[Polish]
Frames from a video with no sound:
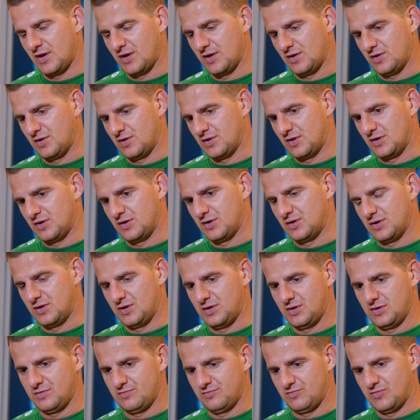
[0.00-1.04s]

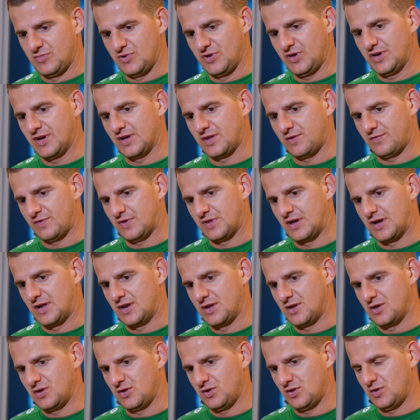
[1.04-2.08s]
y, liga trwa
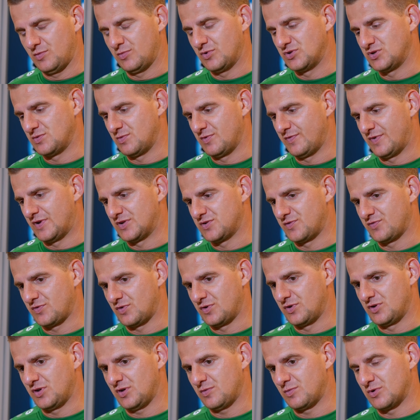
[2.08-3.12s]
dalej i będziemy walczyć w
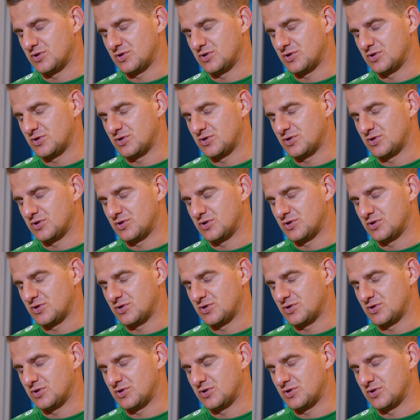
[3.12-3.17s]
kolejnych